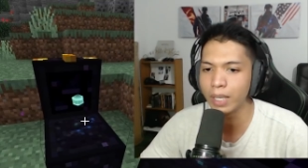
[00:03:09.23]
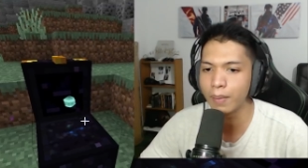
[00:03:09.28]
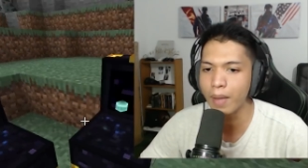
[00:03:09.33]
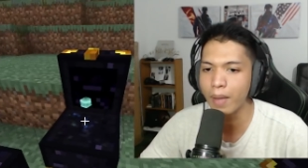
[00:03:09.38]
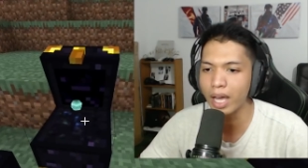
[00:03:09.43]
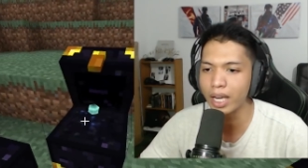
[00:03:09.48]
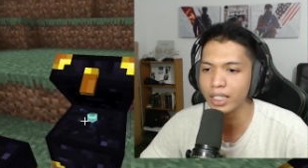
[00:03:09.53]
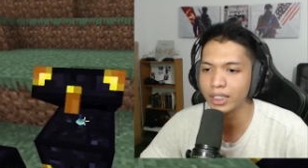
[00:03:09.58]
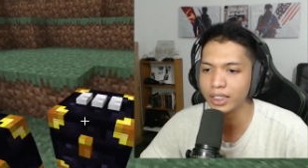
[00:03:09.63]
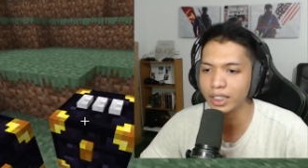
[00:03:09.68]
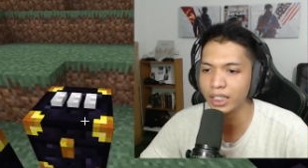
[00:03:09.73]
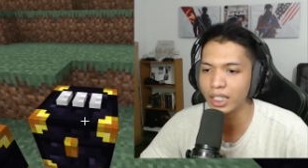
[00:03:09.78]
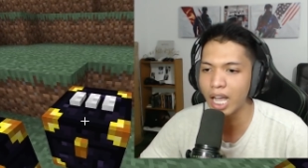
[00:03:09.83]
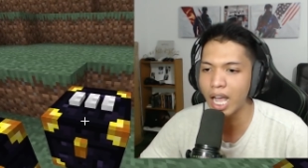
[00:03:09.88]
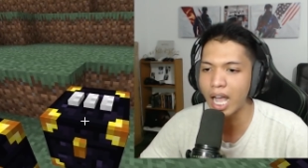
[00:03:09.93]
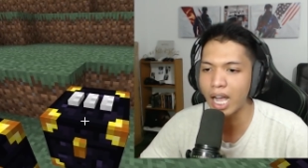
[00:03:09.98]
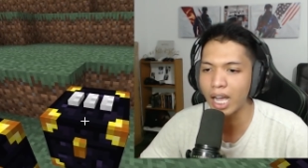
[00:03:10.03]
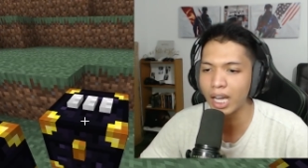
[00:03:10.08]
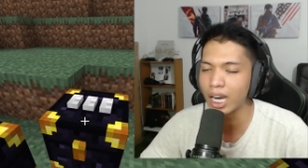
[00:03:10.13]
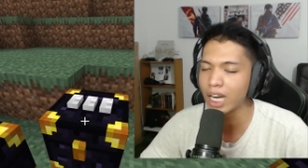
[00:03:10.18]
maka di sini
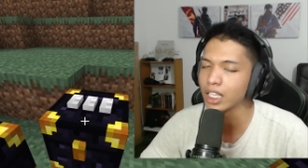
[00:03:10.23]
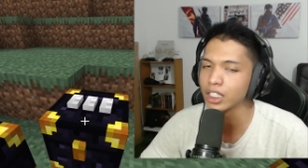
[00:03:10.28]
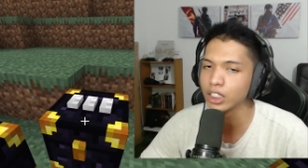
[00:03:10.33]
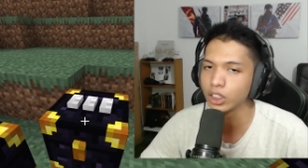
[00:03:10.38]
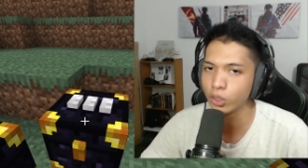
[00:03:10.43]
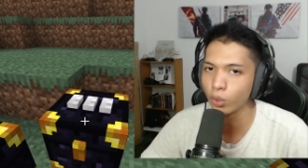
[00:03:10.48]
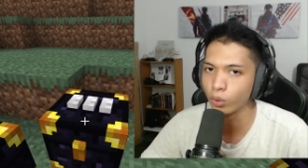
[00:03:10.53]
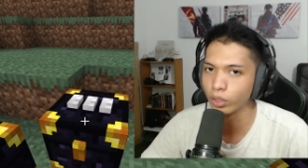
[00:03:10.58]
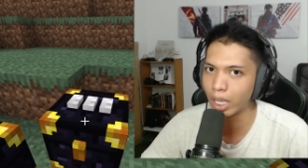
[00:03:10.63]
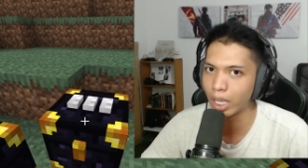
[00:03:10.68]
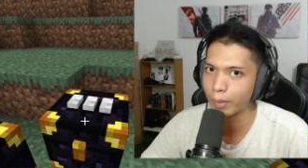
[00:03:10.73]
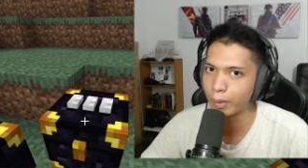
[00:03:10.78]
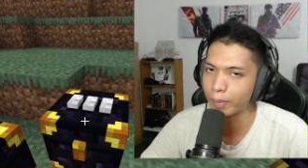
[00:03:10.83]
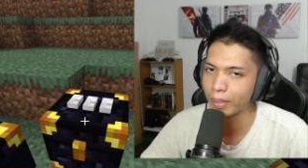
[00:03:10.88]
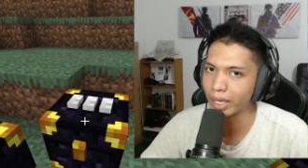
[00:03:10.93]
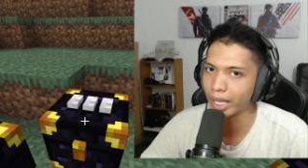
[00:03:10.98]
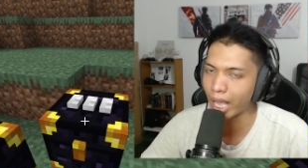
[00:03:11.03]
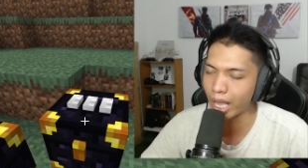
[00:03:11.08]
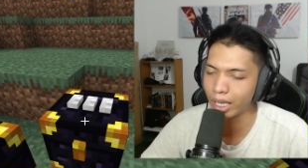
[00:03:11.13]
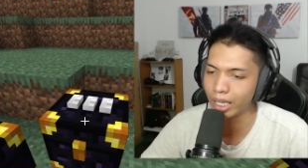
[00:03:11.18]
nggak akan ada stone nya
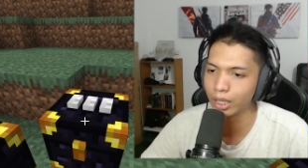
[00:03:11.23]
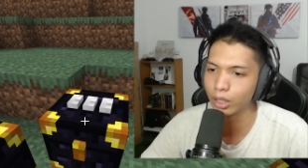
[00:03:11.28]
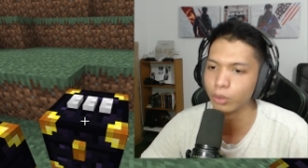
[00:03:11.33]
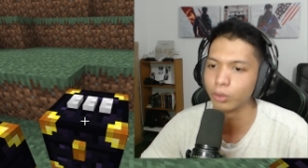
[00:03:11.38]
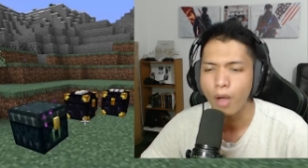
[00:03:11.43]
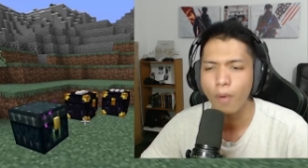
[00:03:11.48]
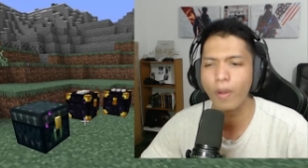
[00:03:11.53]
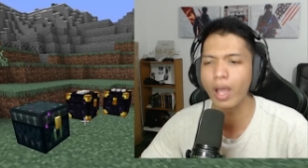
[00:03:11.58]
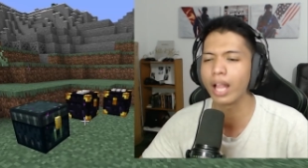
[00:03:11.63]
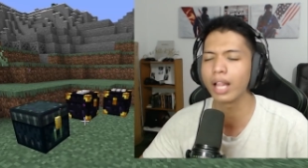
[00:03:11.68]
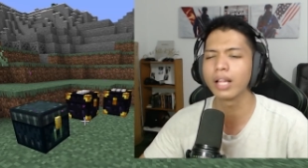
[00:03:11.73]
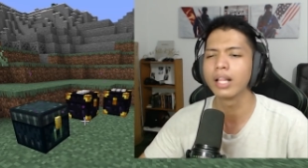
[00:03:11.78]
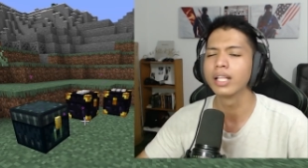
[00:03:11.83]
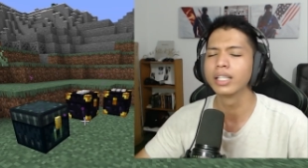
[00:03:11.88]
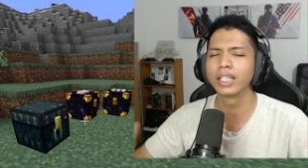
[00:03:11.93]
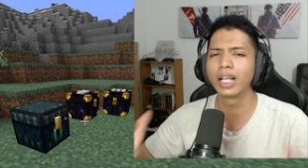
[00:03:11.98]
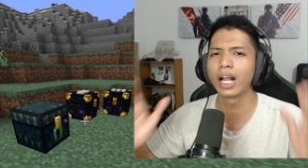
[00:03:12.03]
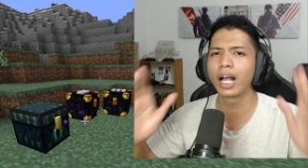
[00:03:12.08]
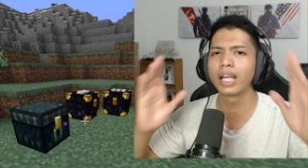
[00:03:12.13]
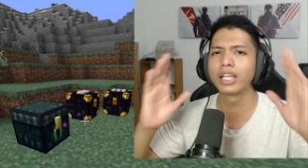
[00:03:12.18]
people kayak gitu well
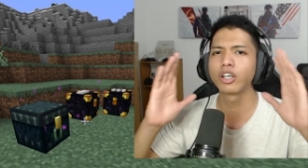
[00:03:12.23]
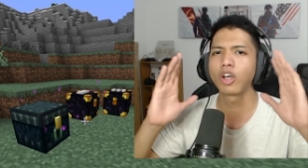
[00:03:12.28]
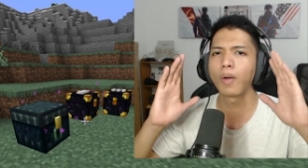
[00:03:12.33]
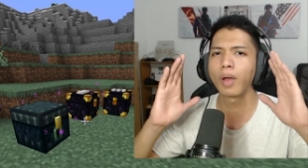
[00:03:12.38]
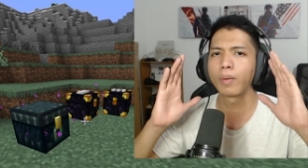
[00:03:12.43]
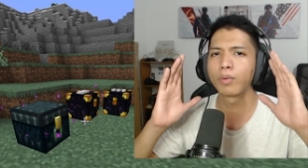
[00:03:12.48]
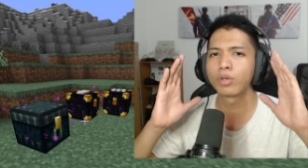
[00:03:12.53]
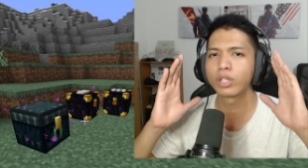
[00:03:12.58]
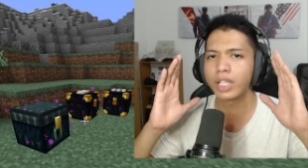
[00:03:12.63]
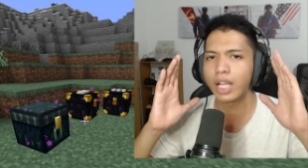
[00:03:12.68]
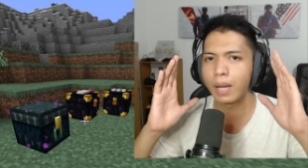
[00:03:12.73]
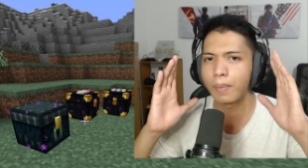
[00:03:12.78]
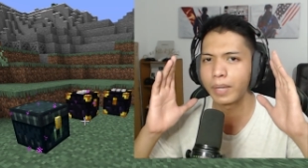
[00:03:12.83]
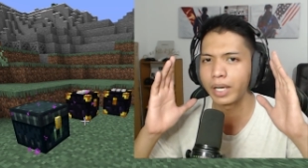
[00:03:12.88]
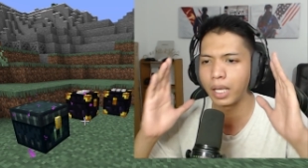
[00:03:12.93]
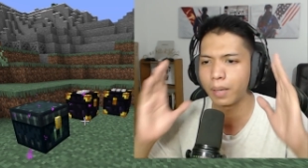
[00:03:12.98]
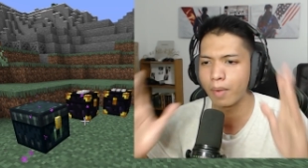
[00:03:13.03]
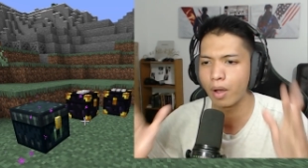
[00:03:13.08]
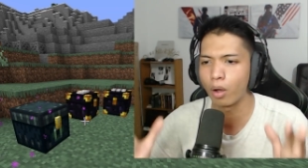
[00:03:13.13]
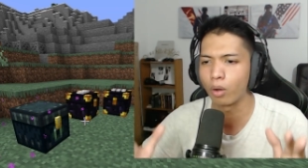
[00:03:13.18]
tinggal kalian komen menurut kalian
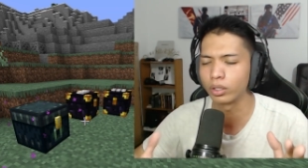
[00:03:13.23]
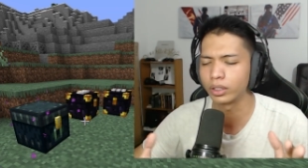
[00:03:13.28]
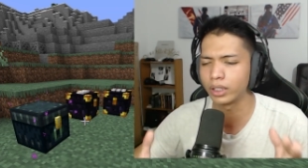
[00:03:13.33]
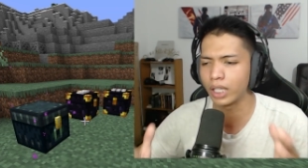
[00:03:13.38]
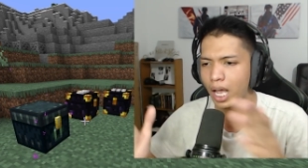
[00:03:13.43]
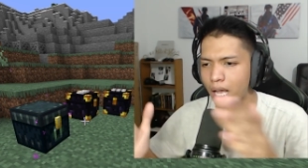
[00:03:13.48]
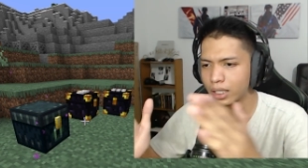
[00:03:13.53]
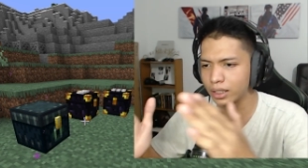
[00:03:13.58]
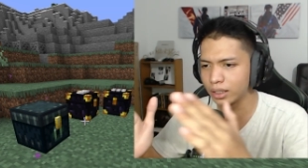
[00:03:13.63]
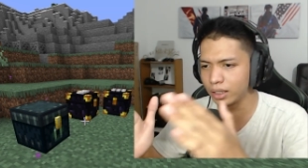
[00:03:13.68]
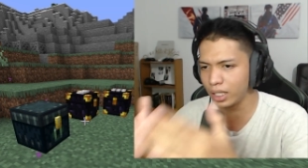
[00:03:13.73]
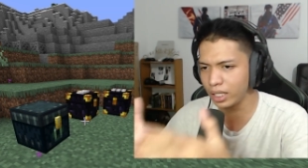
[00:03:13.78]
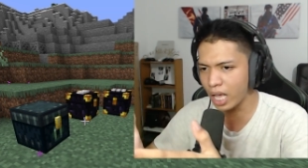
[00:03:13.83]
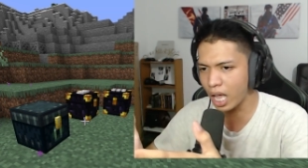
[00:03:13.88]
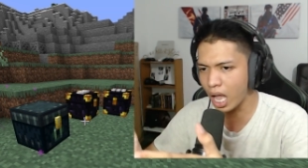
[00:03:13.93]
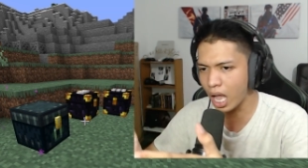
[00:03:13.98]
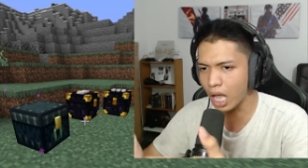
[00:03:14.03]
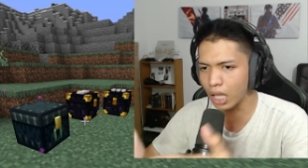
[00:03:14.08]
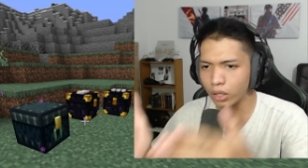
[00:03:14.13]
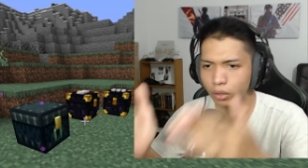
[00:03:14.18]
mana yang bagus yang
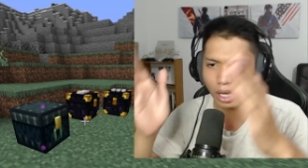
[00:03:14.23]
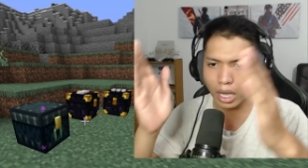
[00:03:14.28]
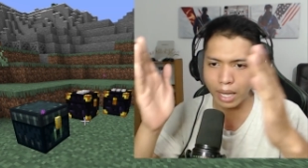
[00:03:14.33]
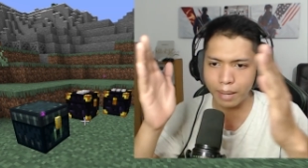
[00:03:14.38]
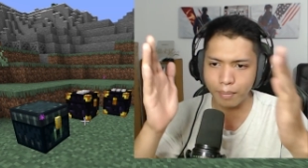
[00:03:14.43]
aslinya atau yang